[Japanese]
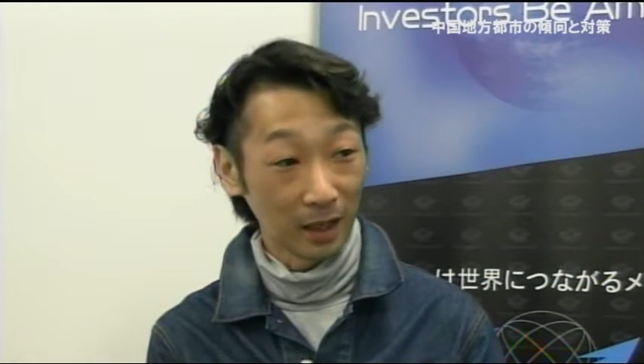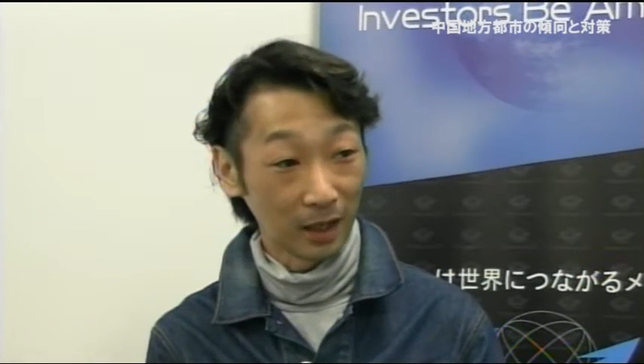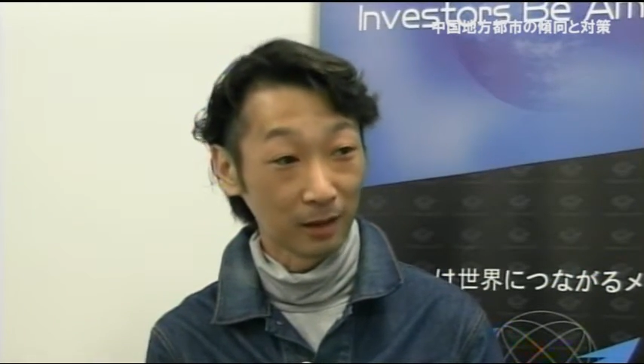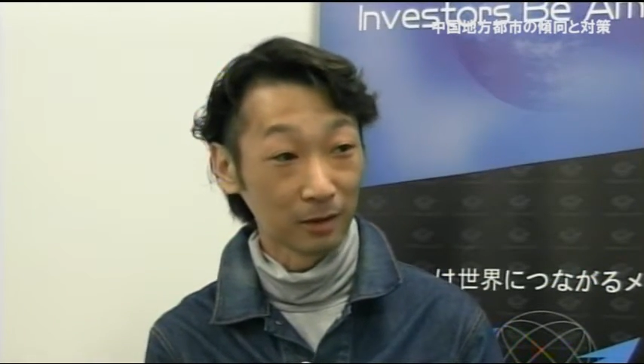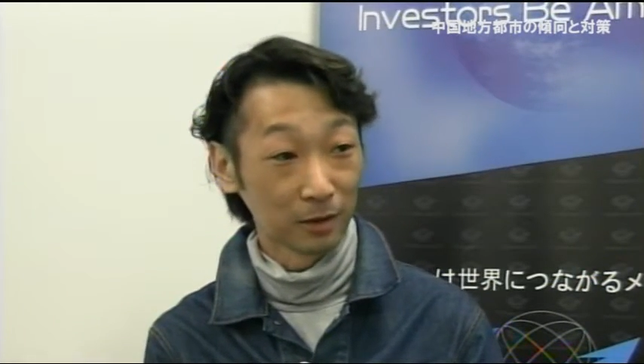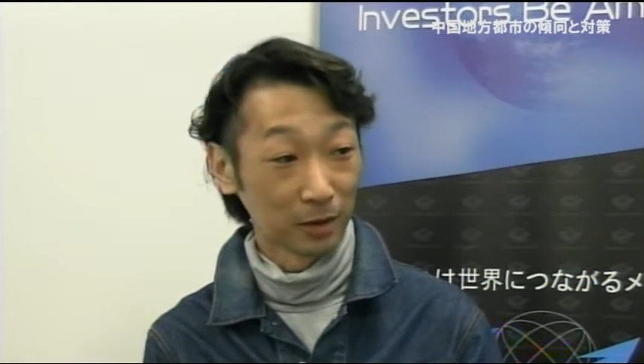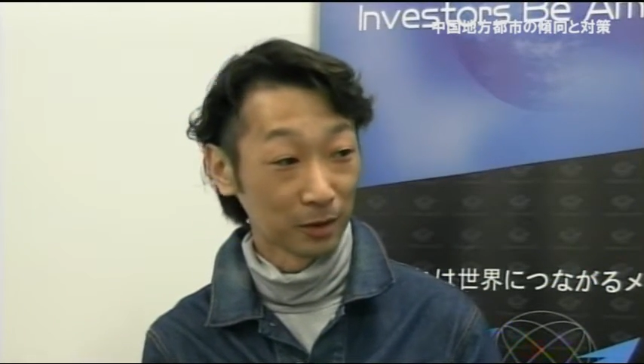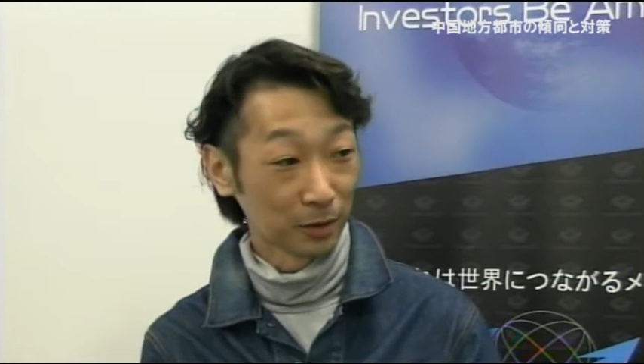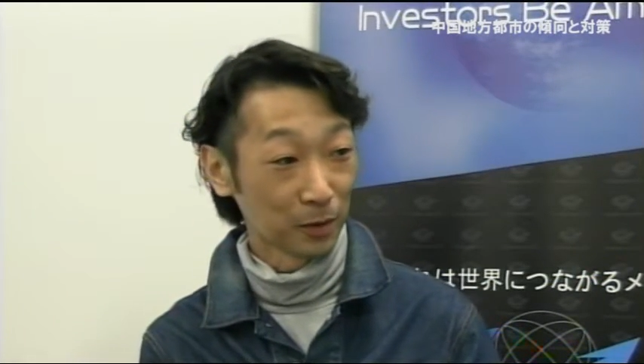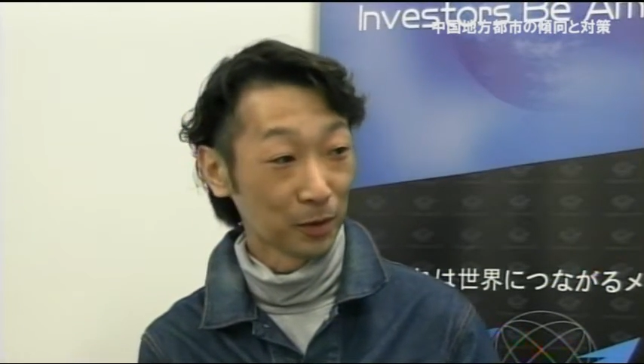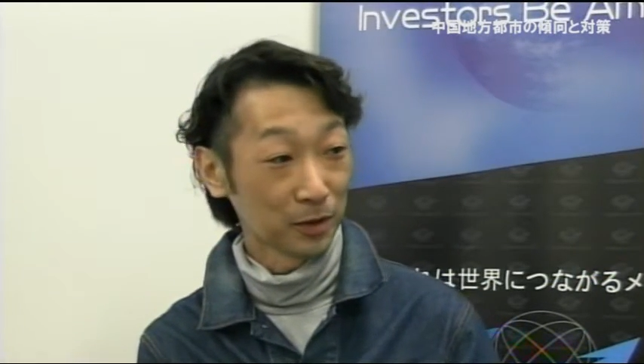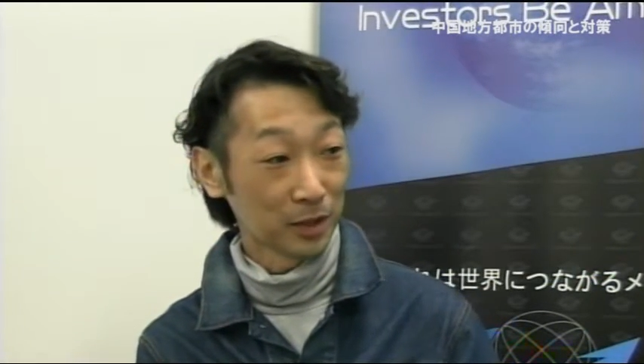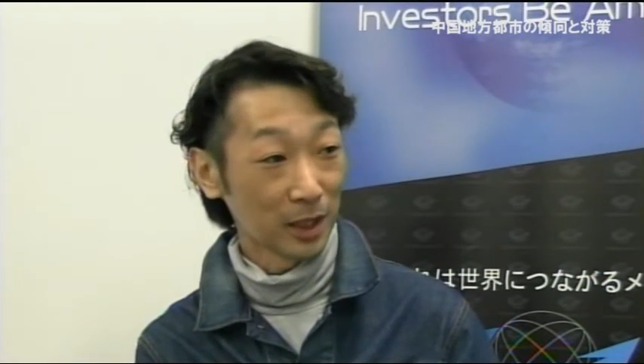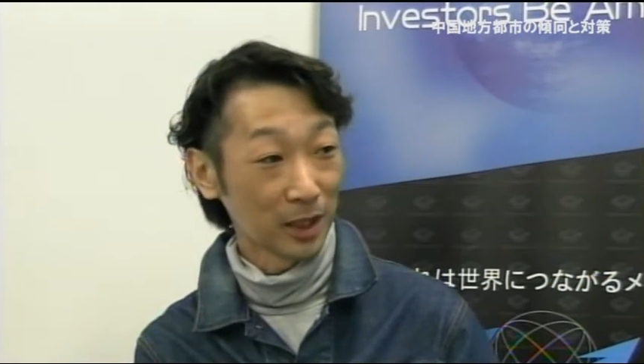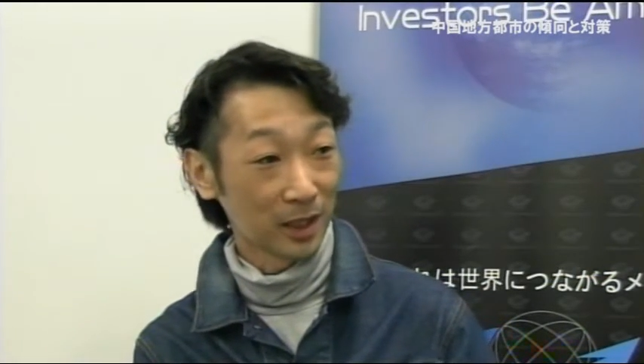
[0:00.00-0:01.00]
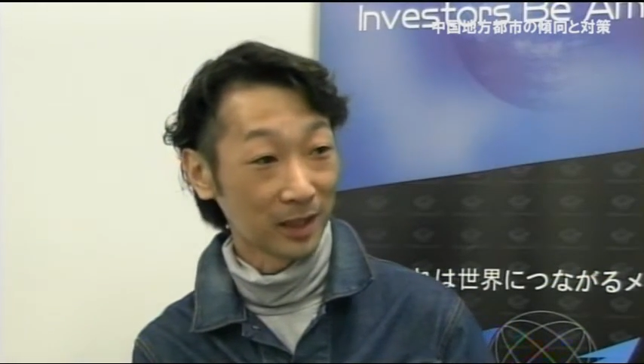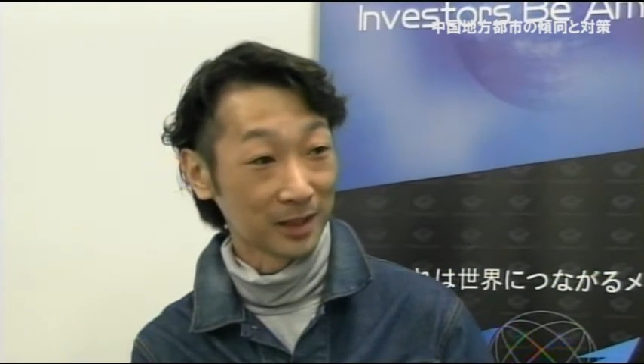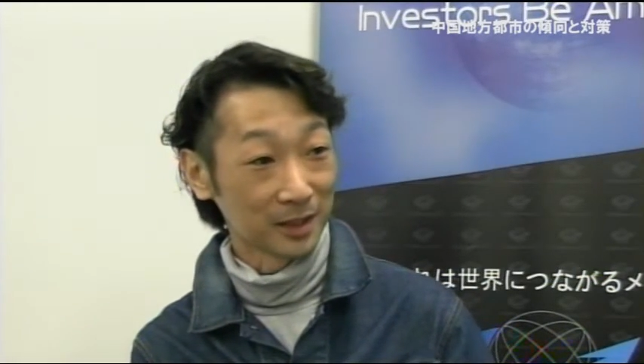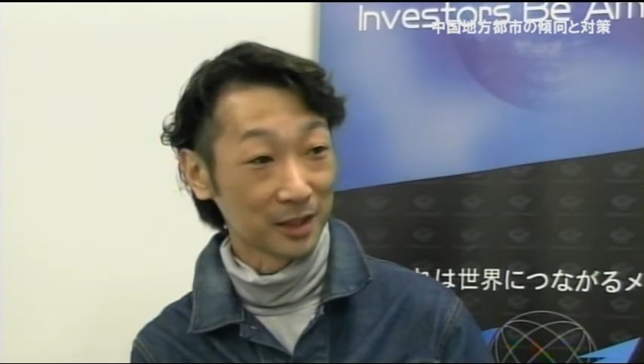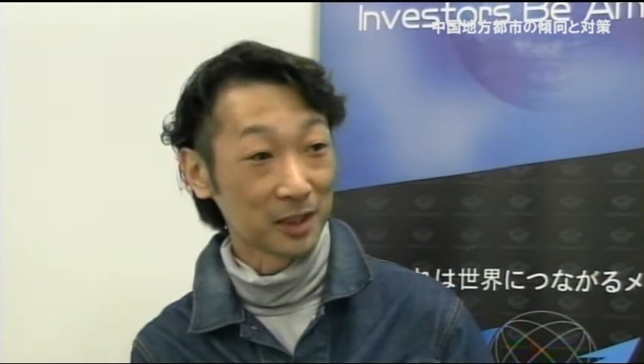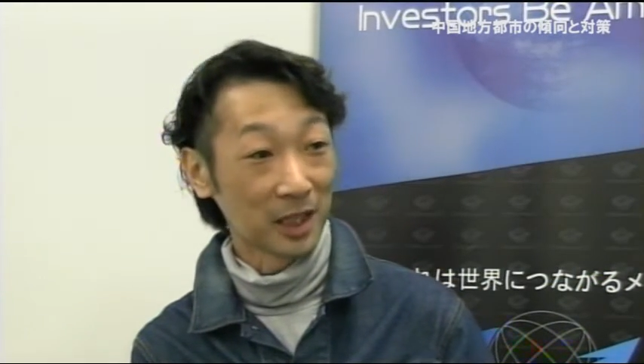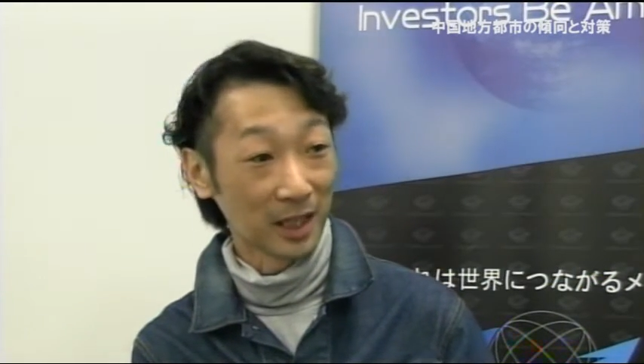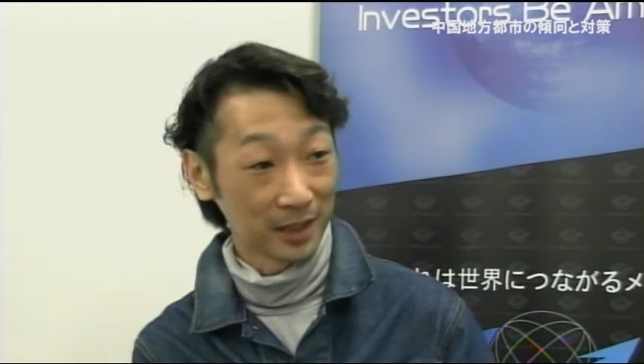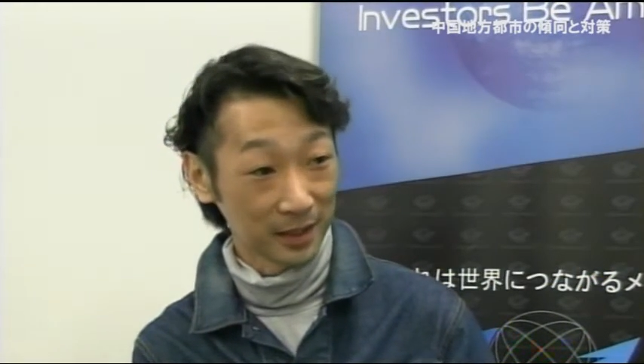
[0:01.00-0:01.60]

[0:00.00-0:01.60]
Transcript: あの豊洲なんかに近い、